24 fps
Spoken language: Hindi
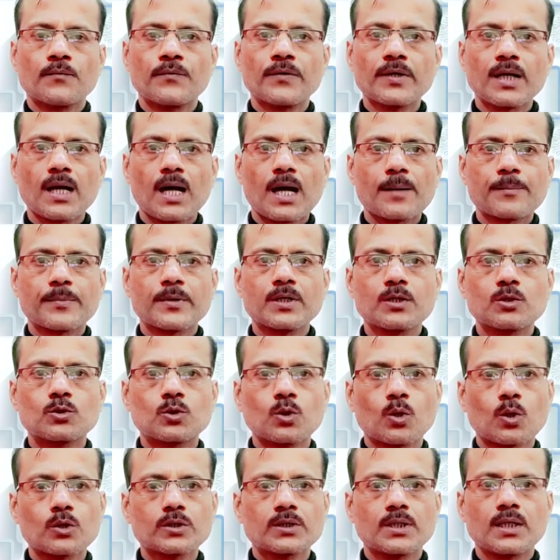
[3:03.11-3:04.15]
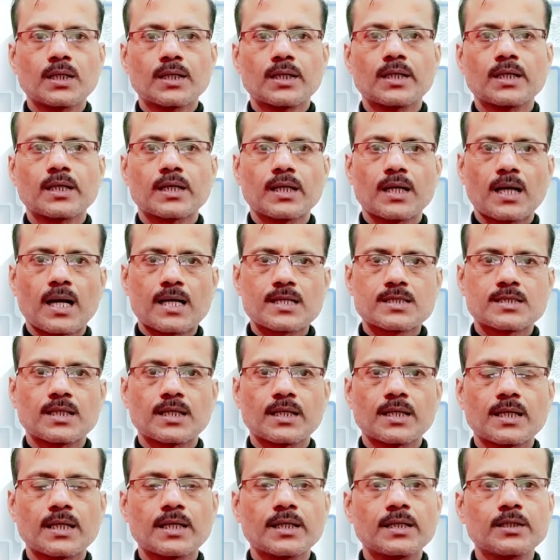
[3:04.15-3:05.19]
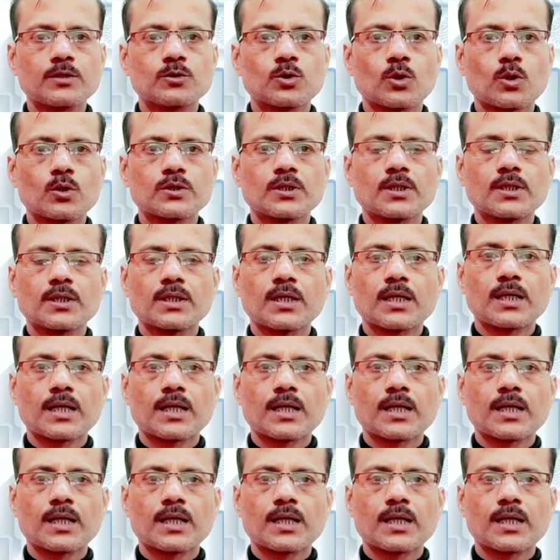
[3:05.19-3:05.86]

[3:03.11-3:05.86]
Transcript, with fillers: फिर आपकी दो दिन की क्लास लगेगी दो दिन